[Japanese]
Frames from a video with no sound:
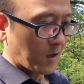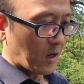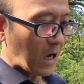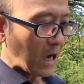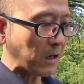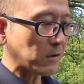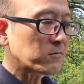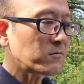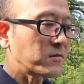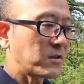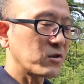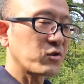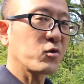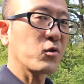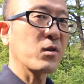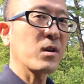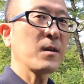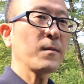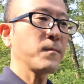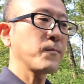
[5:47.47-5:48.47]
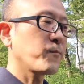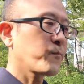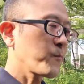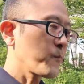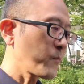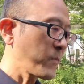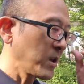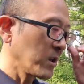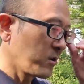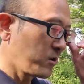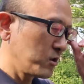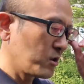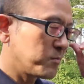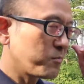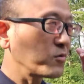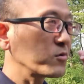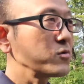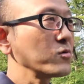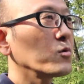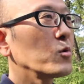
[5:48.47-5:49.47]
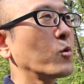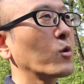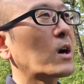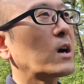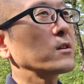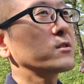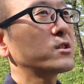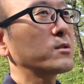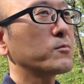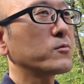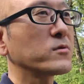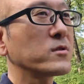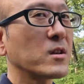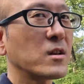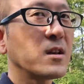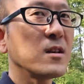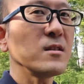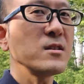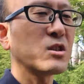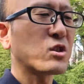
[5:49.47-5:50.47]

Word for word: あるんですよね自分のお金自分でね